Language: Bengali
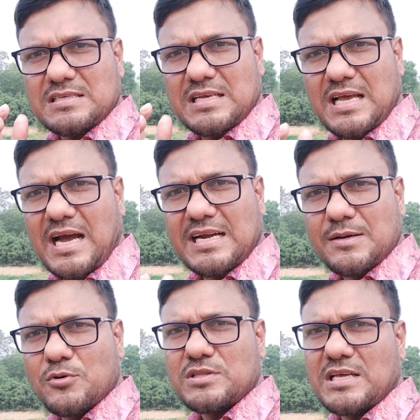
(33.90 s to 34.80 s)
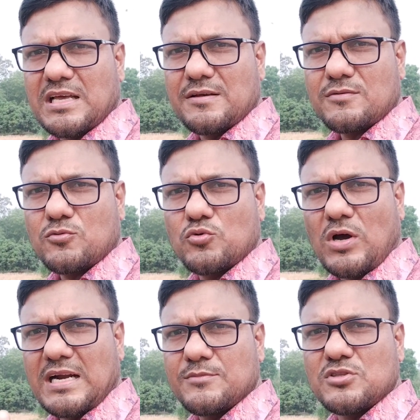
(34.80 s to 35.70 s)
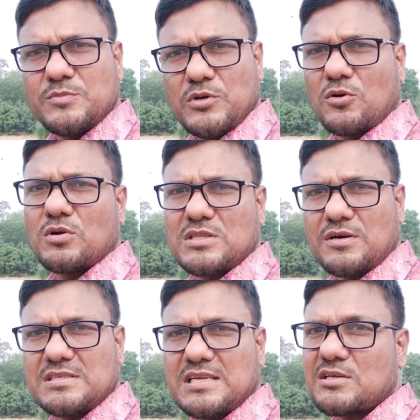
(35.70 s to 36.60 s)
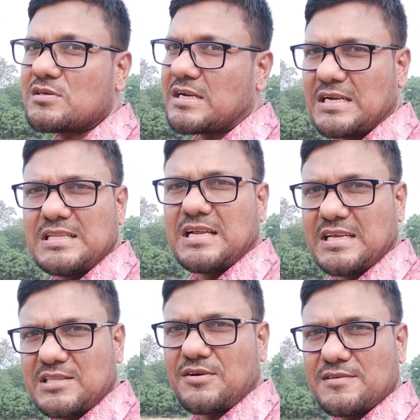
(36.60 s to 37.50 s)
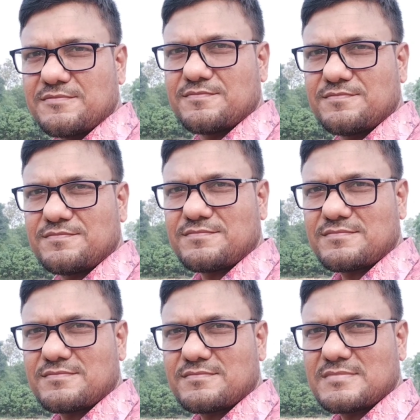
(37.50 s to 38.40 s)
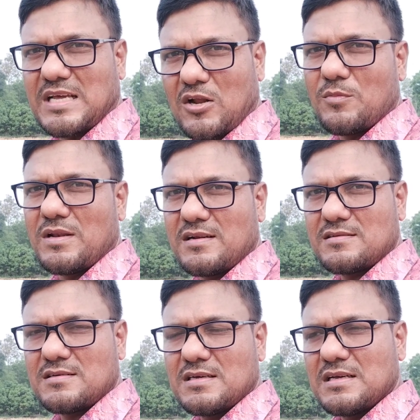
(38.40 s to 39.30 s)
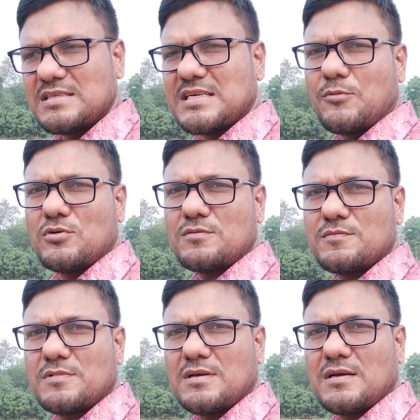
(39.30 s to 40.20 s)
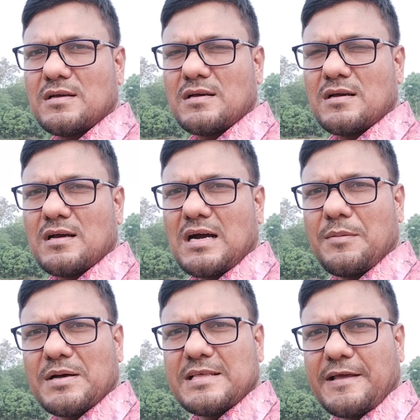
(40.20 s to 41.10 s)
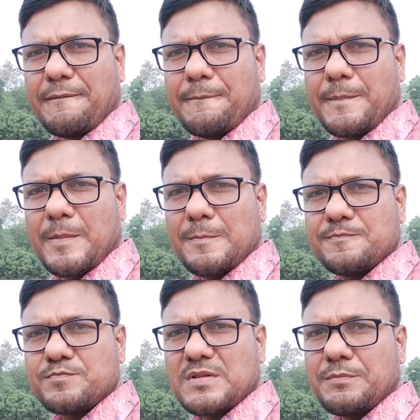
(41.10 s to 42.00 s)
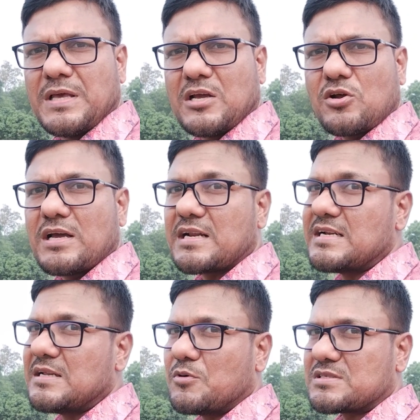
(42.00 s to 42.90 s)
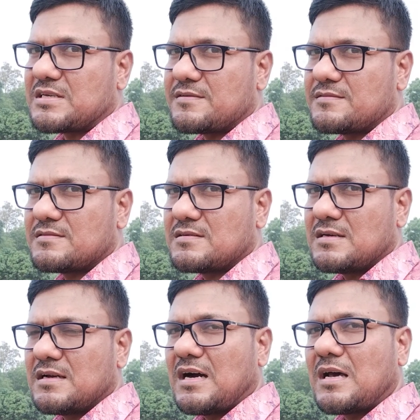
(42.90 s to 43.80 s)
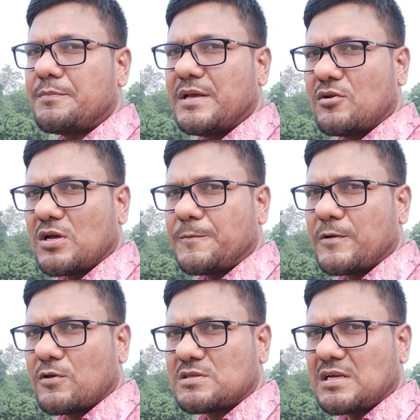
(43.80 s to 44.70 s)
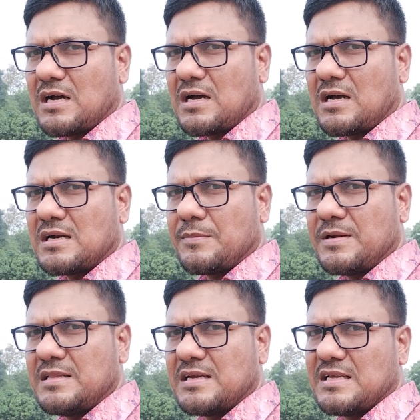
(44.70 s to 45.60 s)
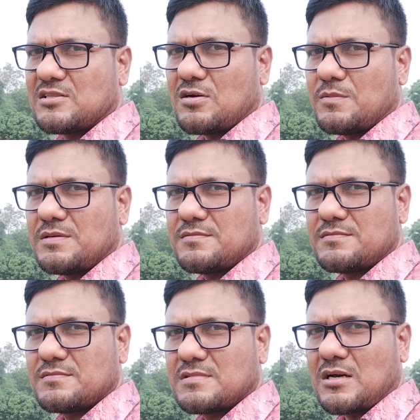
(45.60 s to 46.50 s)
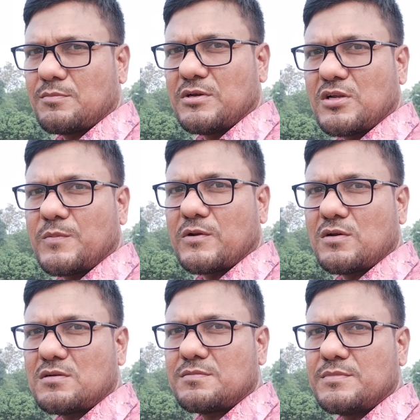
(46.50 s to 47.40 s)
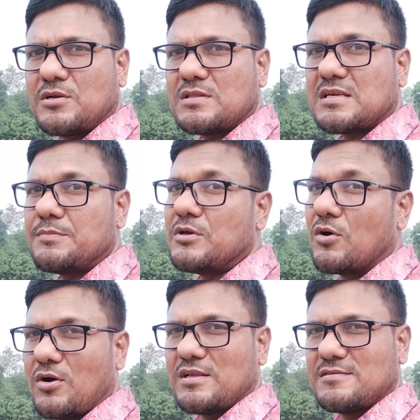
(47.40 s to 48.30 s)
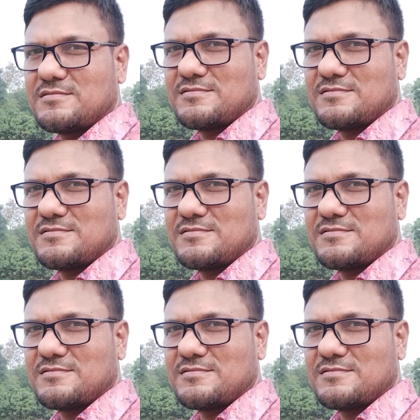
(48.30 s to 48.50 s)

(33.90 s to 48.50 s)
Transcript: সেই আইটেম হতে কোনো আইটেম যদি বিয়োগ করতে হয় সেটা কিন্তু ক্রেডিট দিকে লিখতে হয় রেওয়া যেমন আমাদের বিক্রয় ক্রেডিটে বসে আর বিক্রয় ফেরতটা ডেবিট দিকে লিখতে হবে কারণ বিক্রয় ফেরত বিক্রয় থেকে বিয়োগ হয়